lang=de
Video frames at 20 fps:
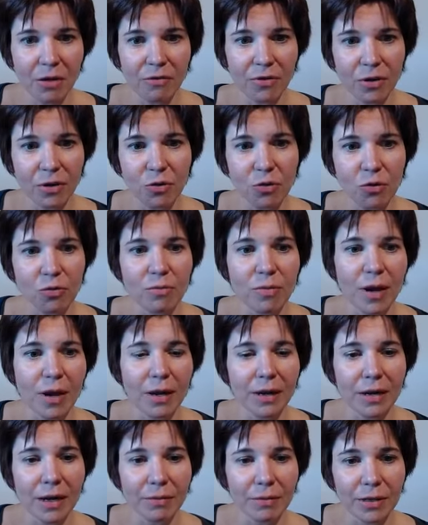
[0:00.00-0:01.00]
Wir gucken
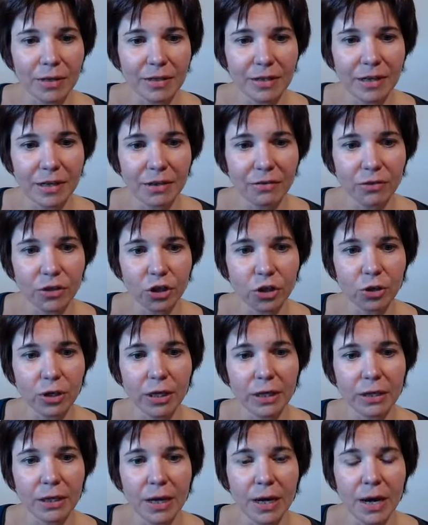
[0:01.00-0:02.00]
mal, aber das kriegen wir schon
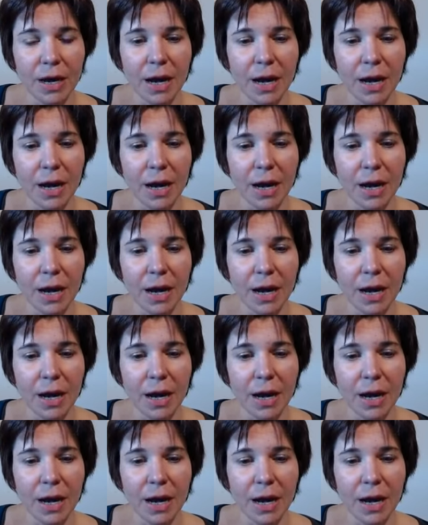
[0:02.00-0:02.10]
hin.